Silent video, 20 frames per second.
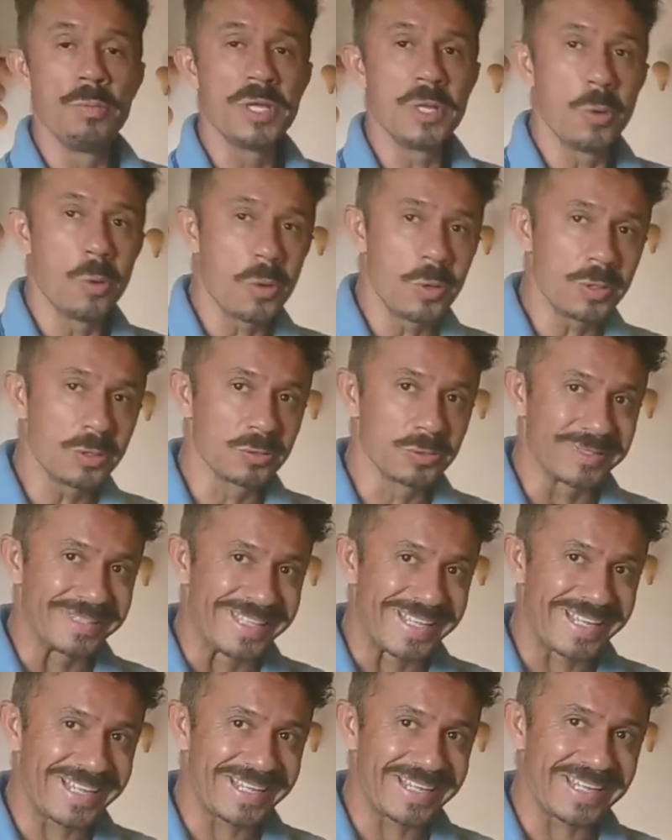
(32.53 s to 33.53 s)
o miolo
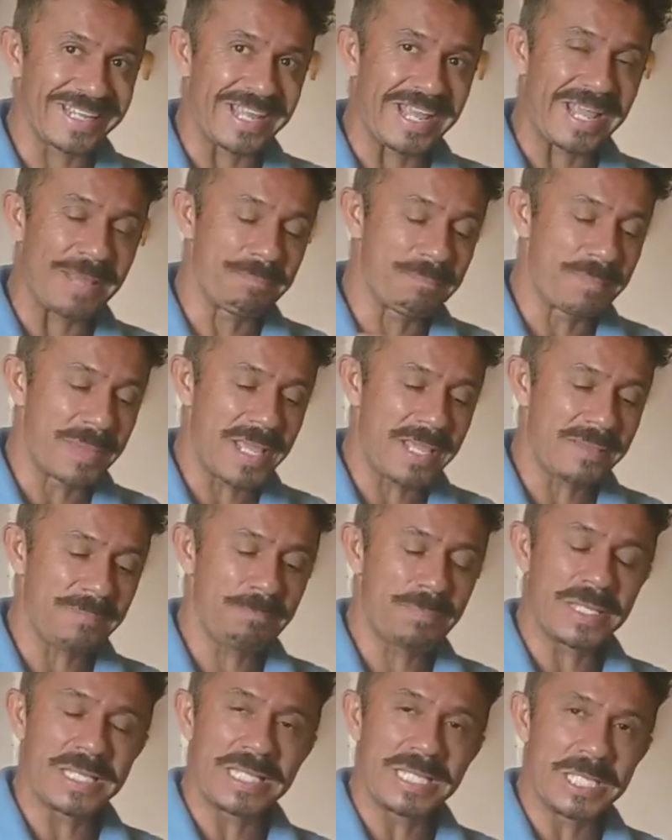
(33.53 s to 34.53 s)
dela é
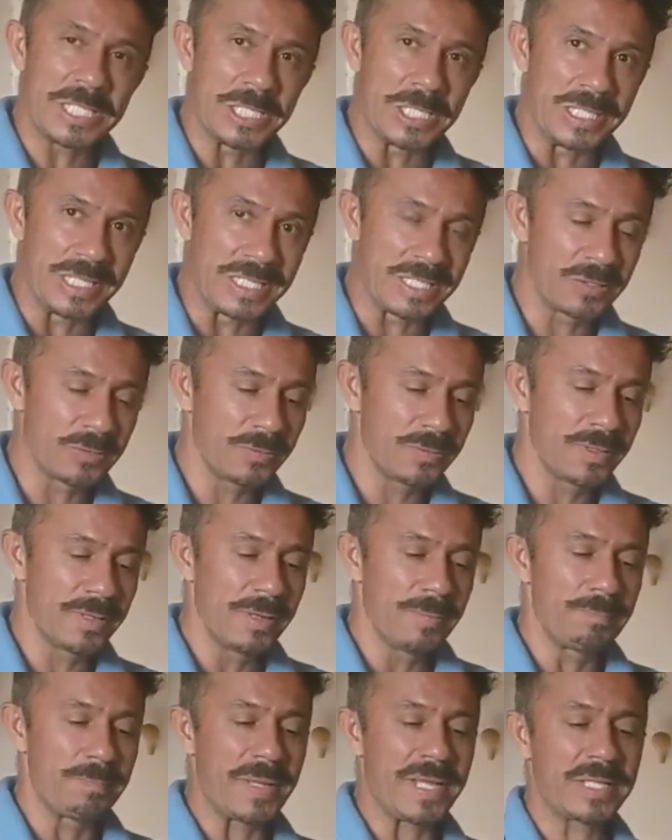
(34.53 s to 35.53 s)
bem pequenininho,
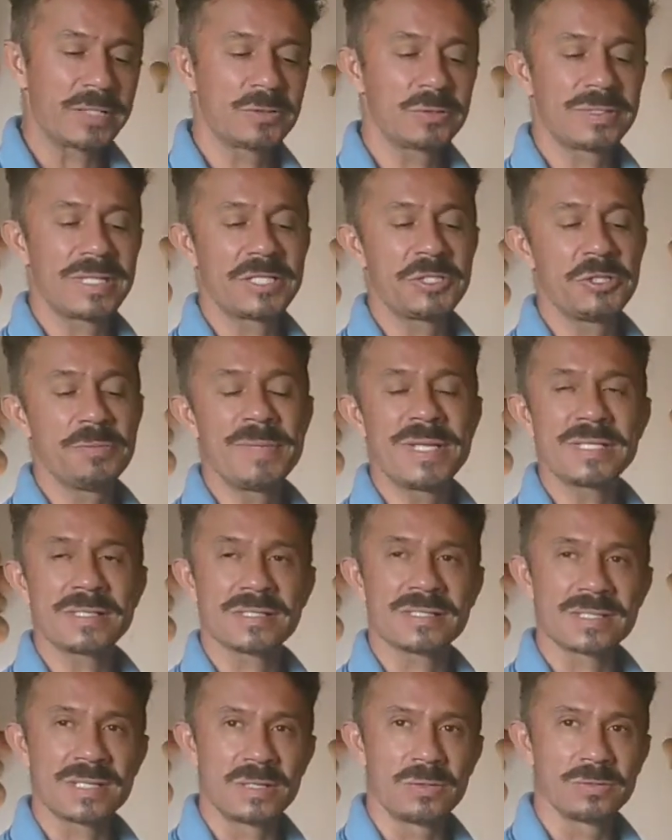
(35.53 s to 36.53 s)
perto da
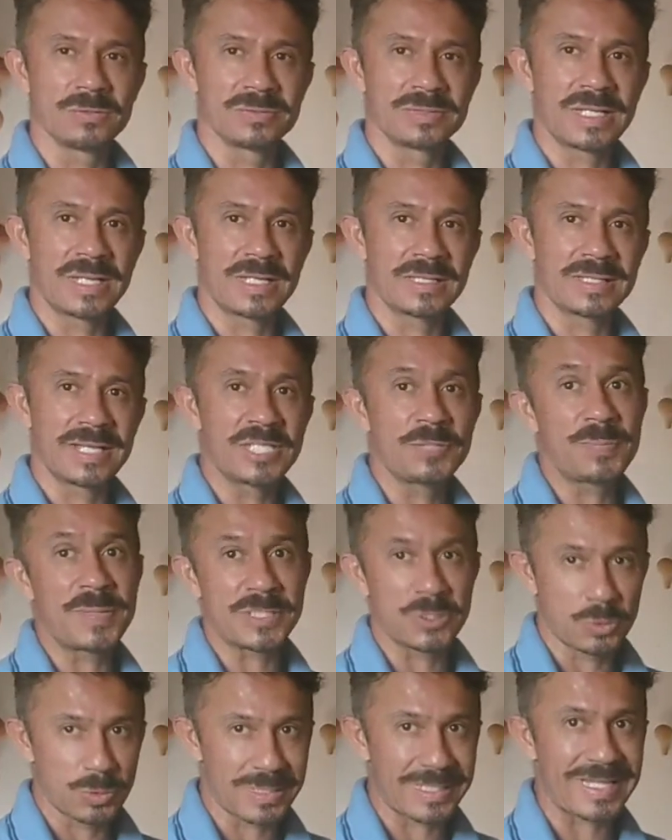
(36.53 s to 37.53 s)
dimensão da, da
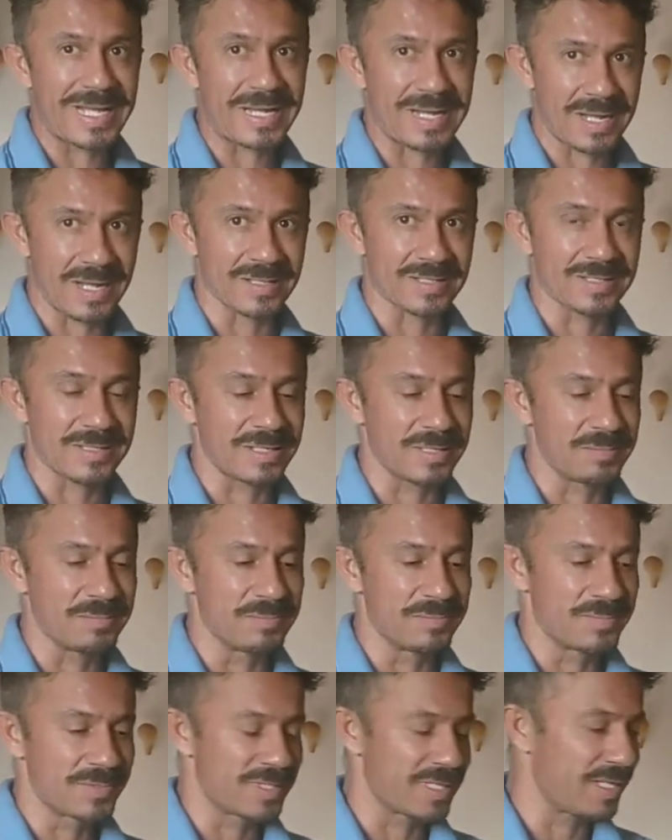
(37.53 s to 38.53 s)
espessura da casca,
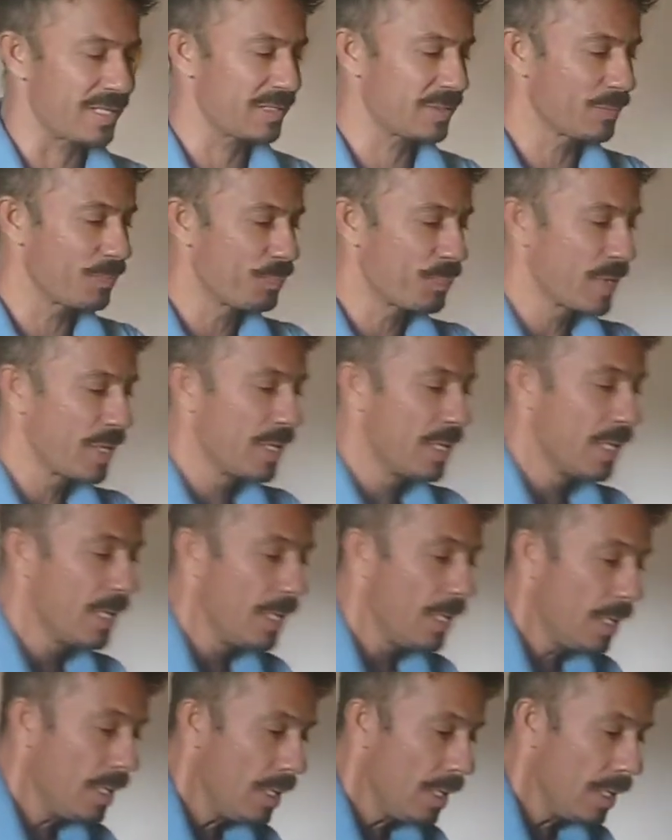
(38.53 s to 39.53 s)
certo?
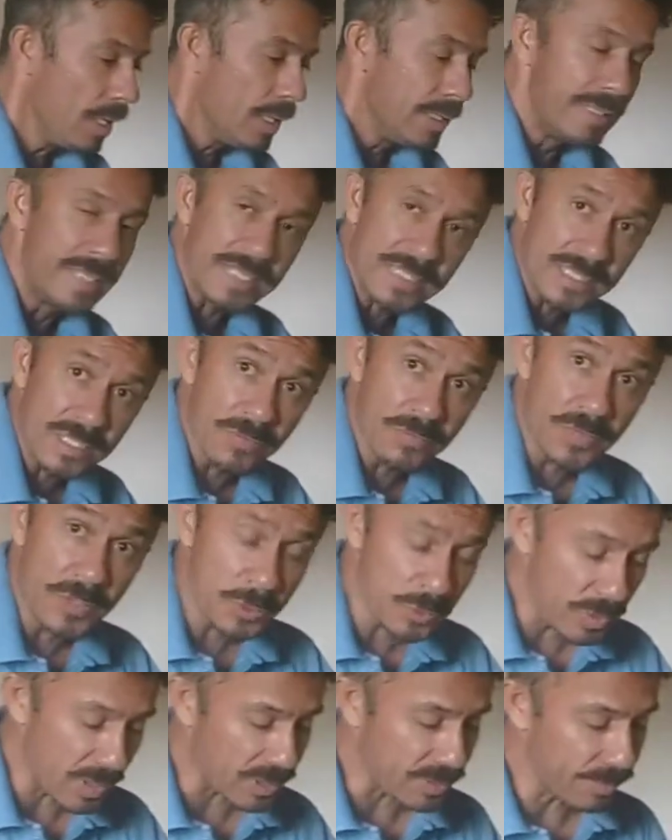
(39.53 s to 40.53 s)
Nesse
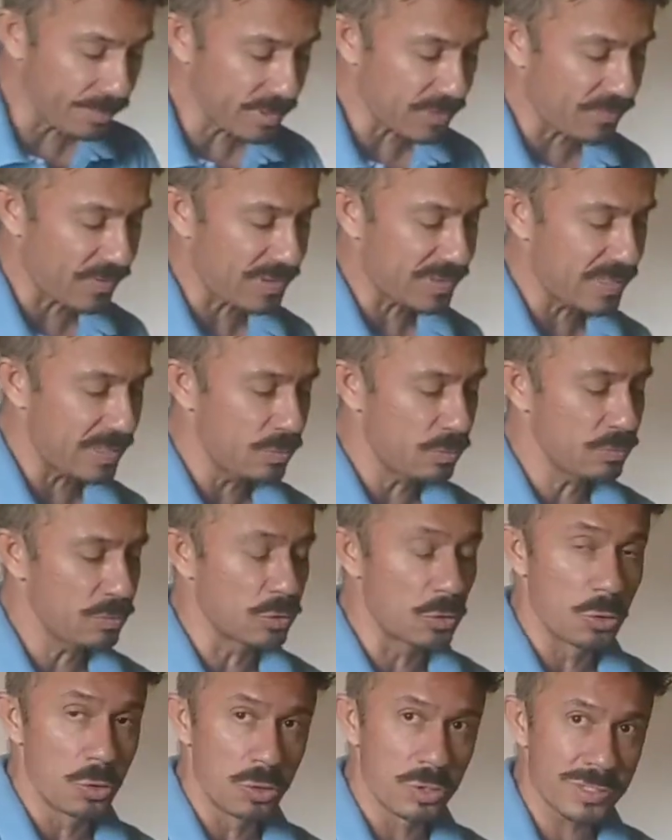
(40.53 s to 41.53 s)
vídeo nós vamos fazer um
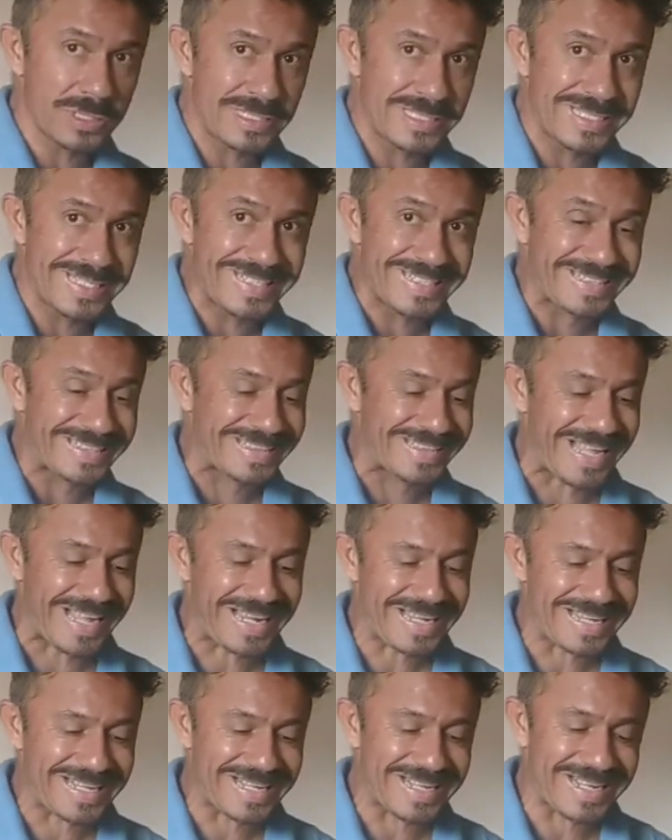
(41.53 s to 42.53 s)
doce da